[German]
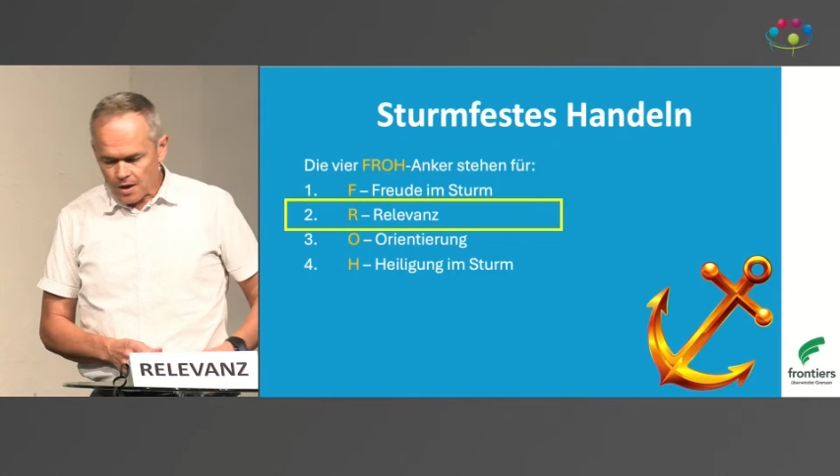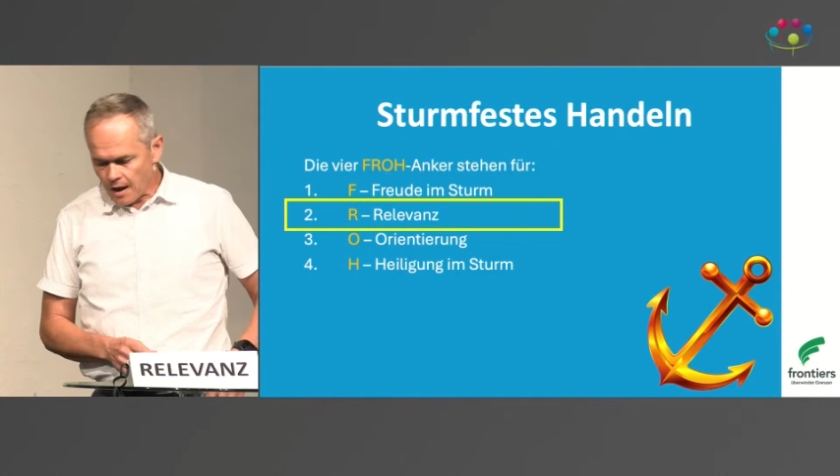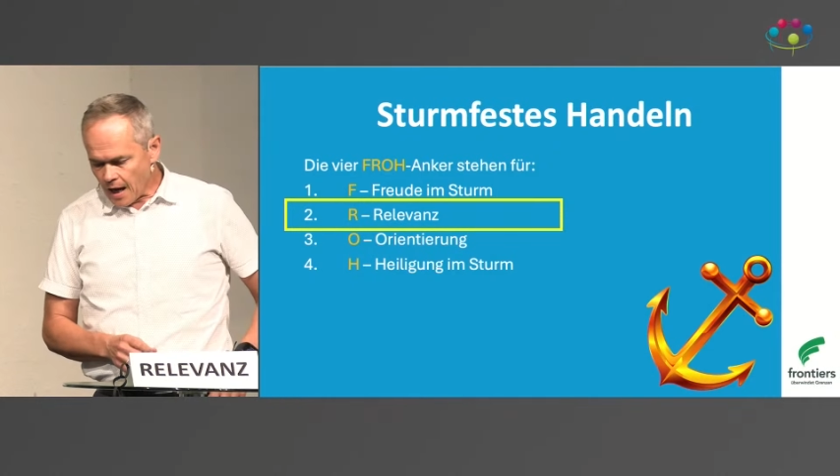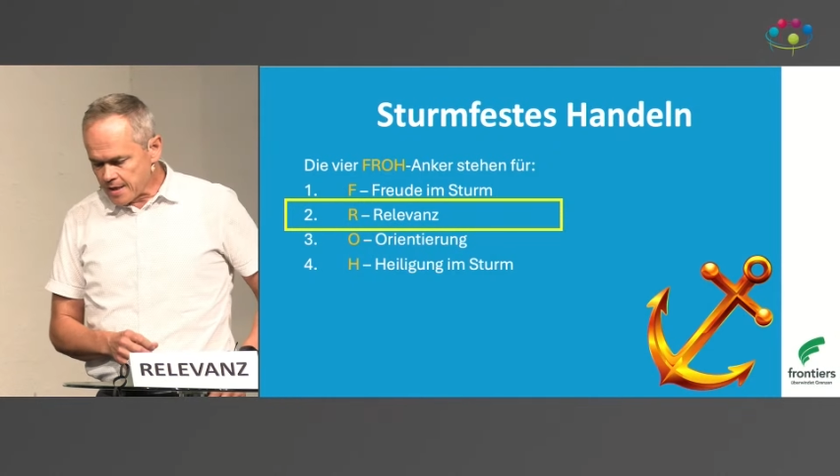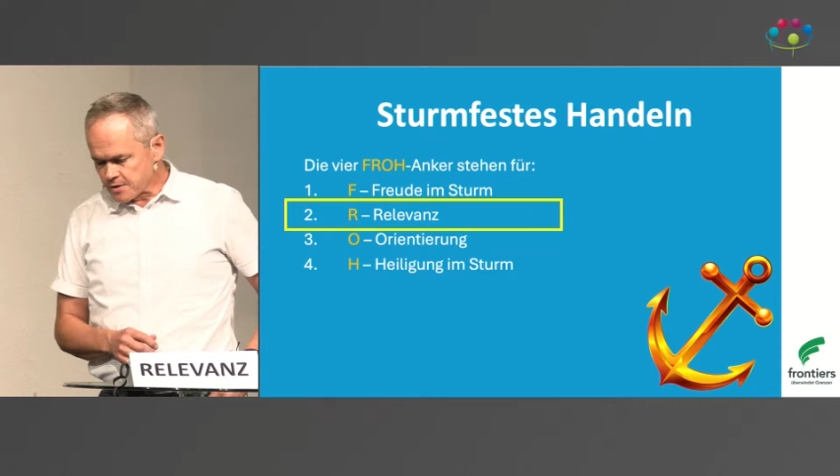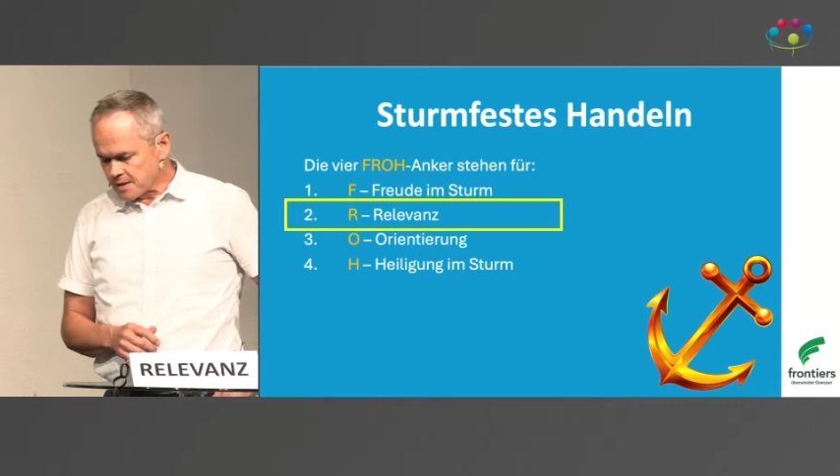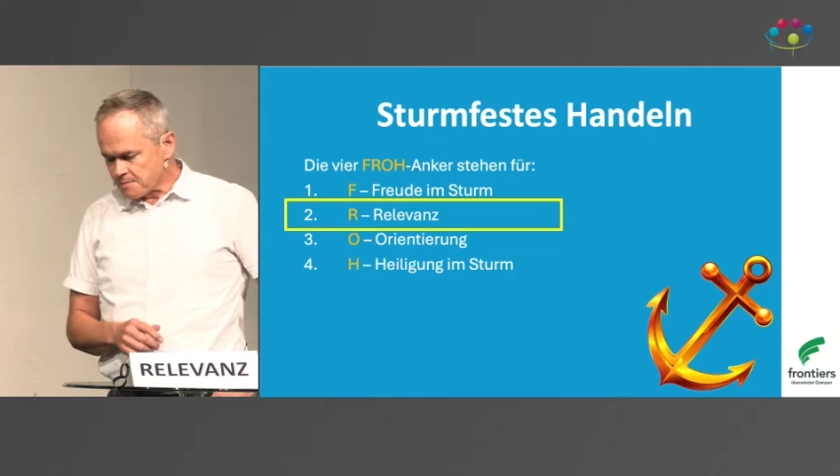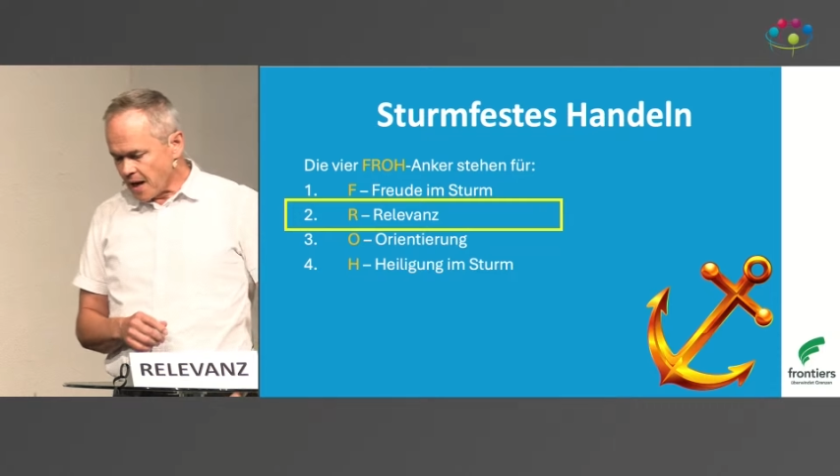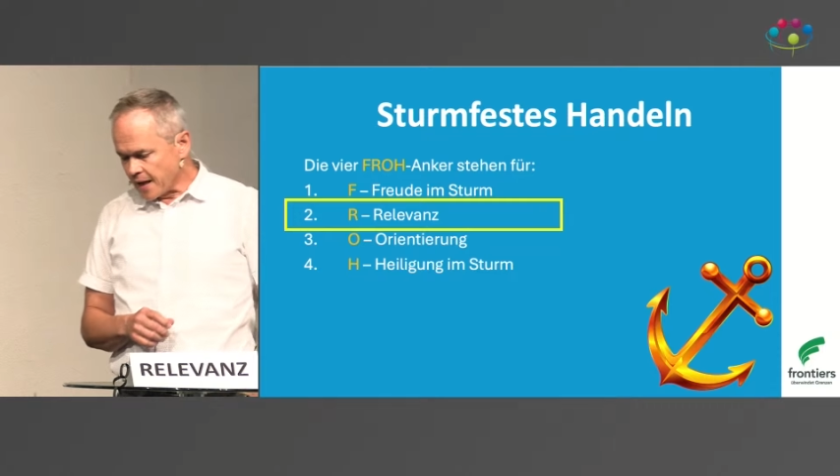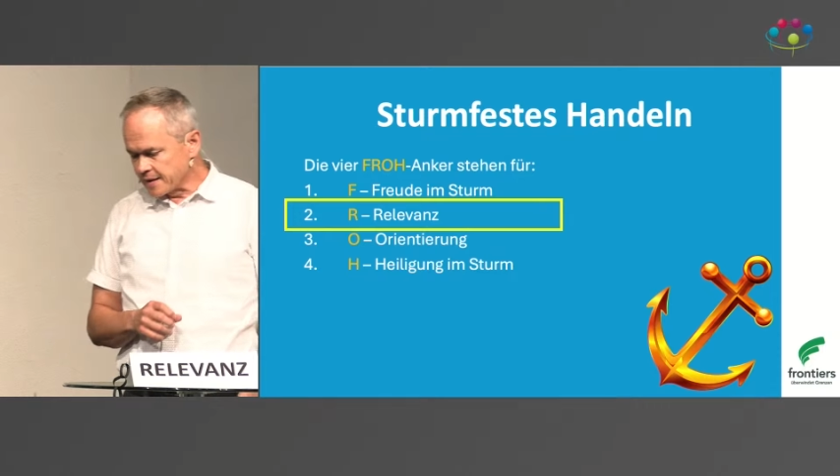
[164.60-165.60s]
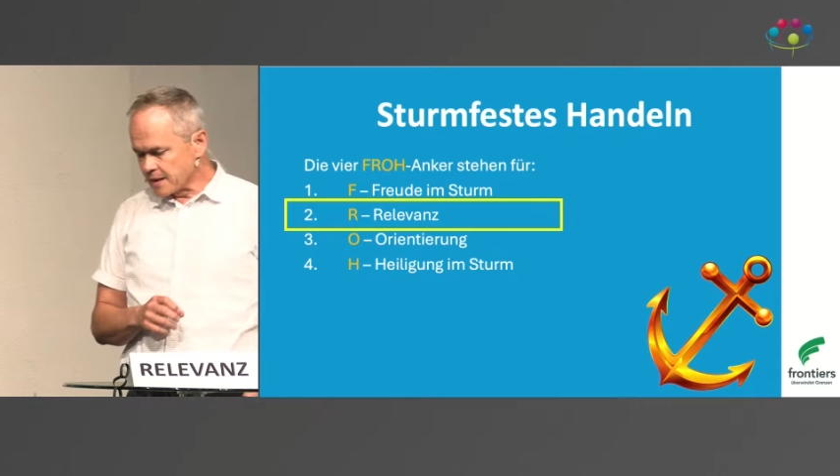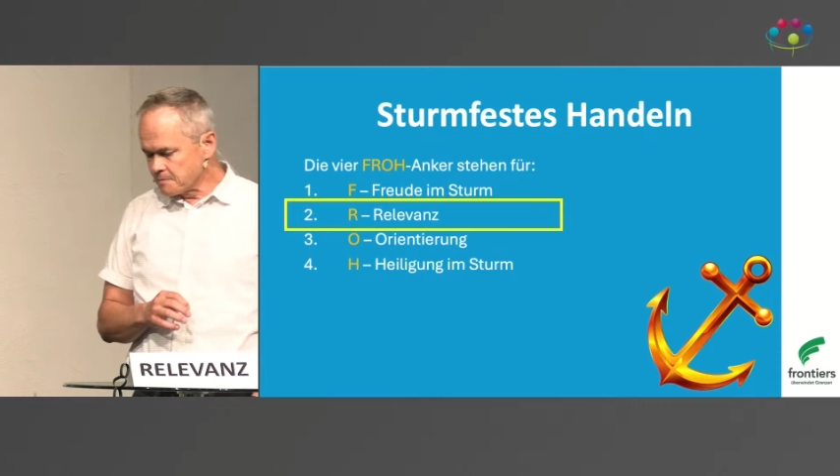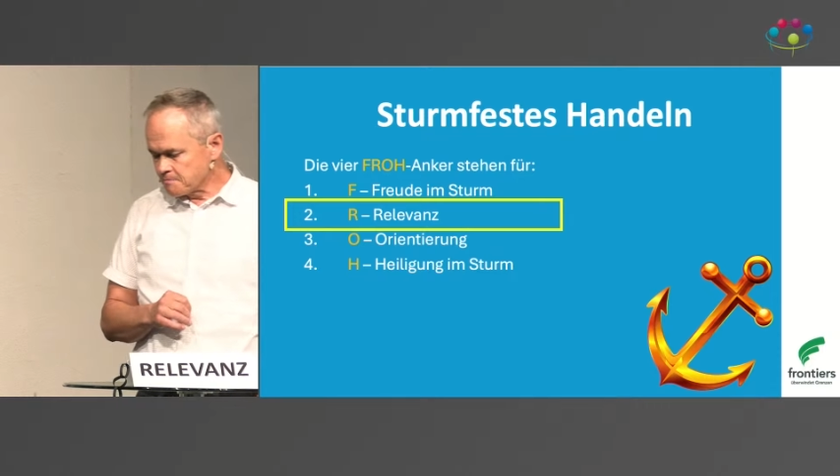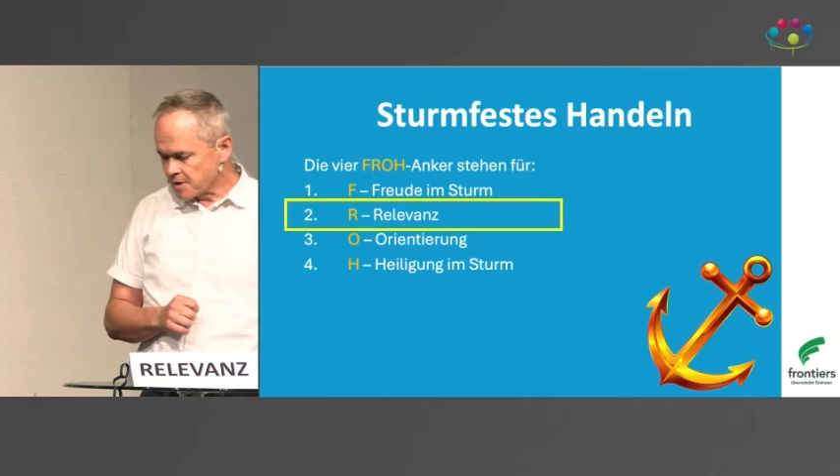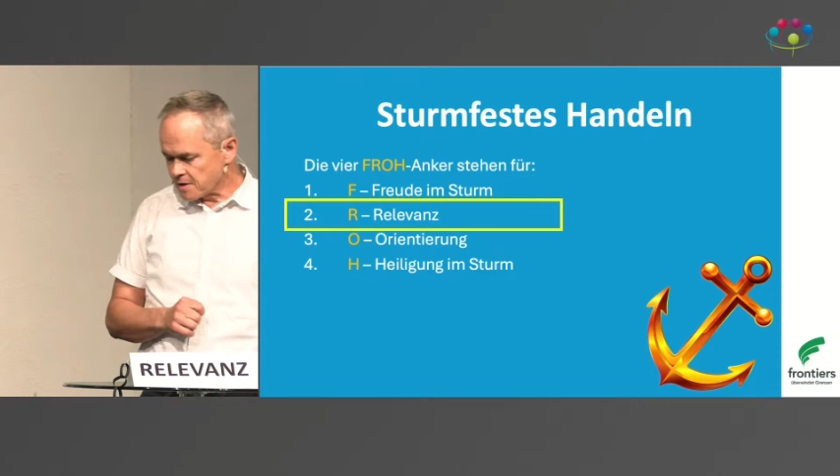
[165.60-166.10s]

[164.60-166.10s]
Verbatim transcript: Also dann Handeln,